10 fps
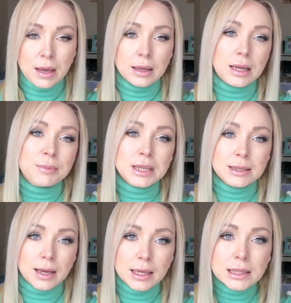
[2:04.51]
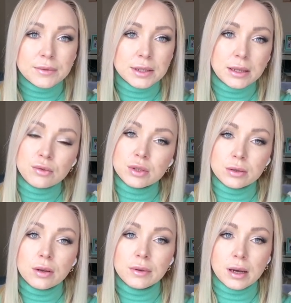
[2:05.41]
и там на сайте все
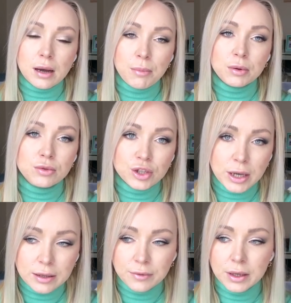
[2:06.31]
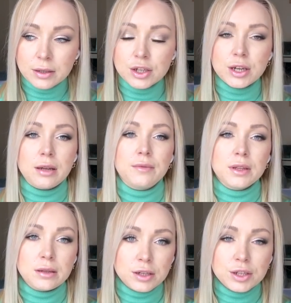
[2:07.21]
условия, как получать ВНЖ,
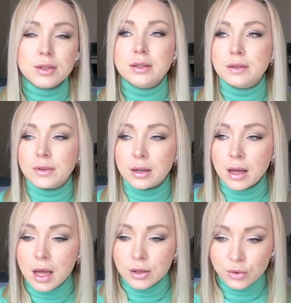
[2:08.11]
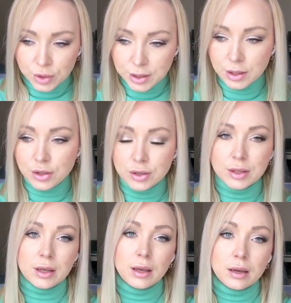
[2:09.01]
вид на жительство,
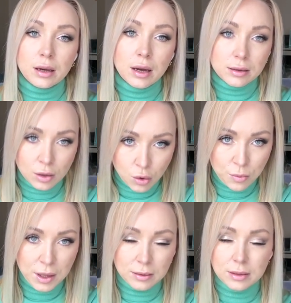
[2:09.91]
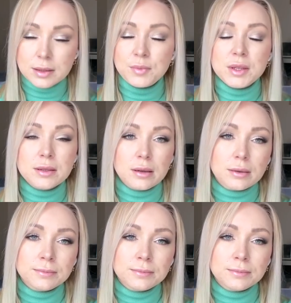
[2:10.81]
туристические документы, список.